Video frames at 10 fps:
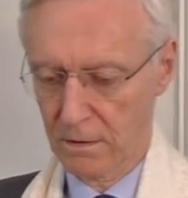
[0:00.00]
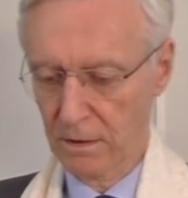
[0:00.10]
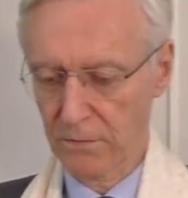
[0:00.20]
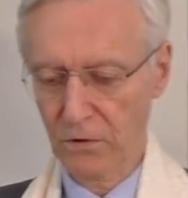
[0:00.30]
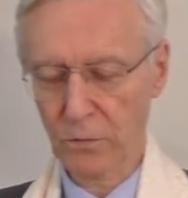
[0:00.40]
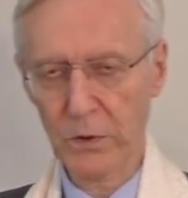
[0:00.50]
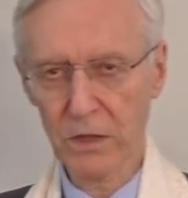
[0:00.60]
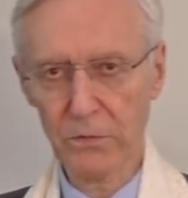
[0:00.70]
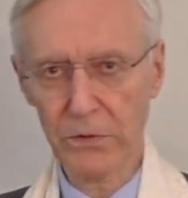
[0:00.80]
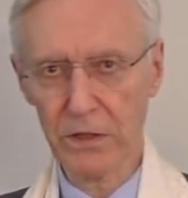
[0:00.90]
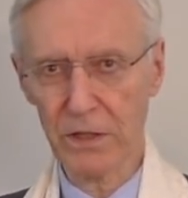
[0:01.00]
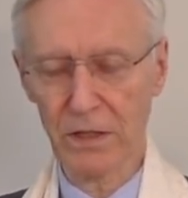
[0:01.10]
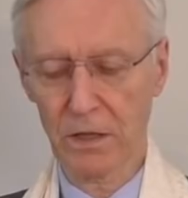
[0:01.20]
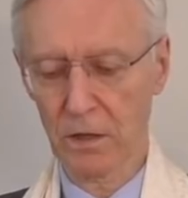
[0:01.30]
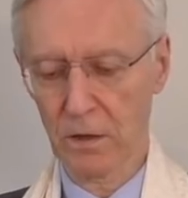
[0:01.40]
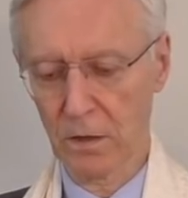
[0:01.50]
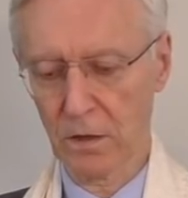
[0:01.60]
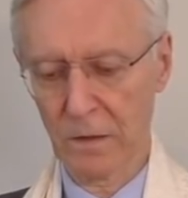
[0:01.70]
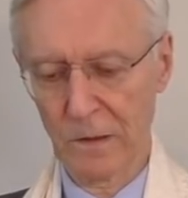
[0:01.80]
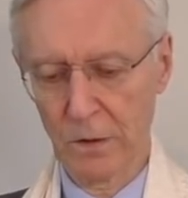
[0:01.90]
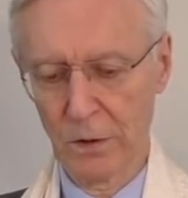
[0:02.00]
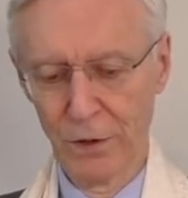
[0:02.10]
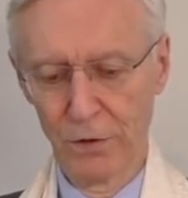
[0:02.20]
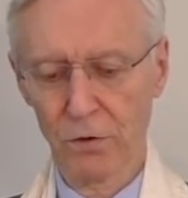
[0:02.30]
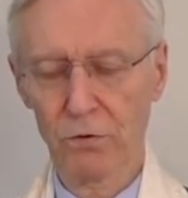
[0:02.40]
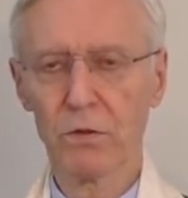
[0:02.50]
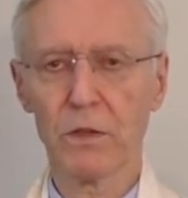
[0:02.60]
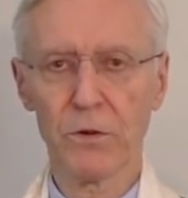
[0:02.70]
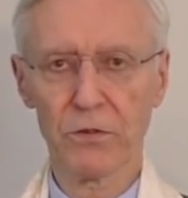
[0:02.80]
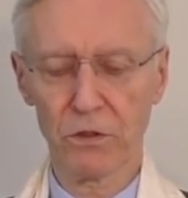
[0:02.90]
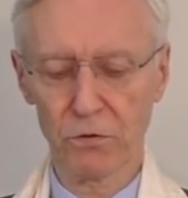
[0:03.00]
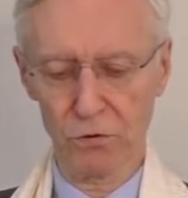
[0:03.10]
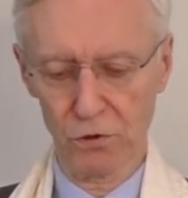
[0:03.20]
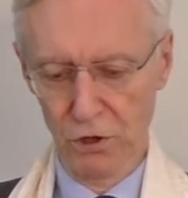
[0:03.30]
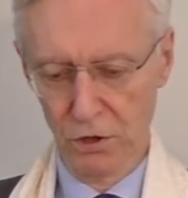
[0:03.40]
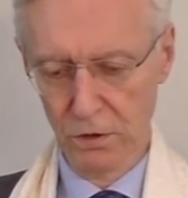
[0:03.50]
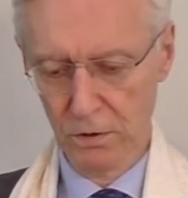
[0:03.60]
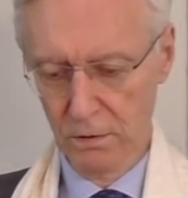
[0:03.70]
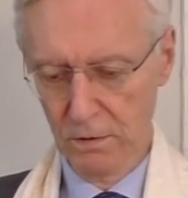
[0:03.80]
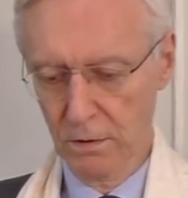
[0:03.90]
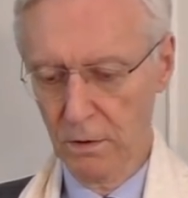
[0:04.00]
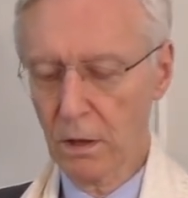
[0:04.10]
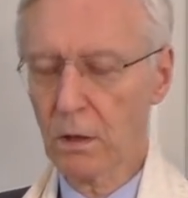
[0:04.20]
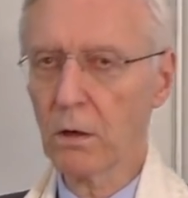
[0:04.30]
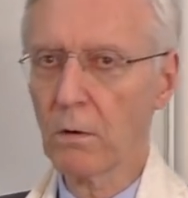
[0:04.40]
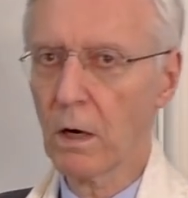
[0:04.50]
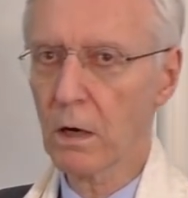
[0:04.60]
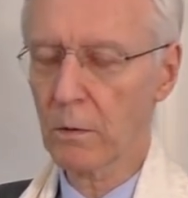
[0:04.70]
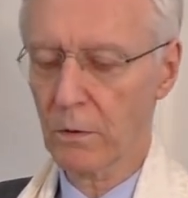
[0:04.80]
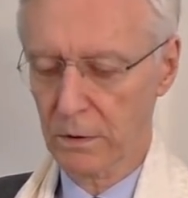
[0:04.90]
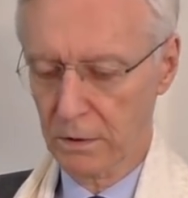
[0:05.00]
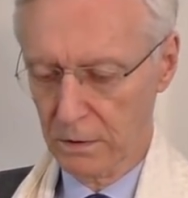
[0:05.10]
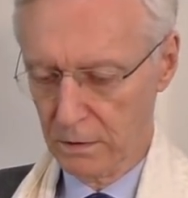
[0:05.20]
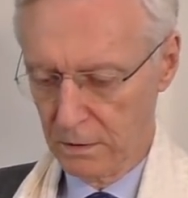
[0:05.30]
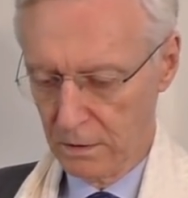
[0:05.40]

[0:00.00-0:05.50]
La France périphérique, ce sont les Français de souche, les Gaulois, comme on dit,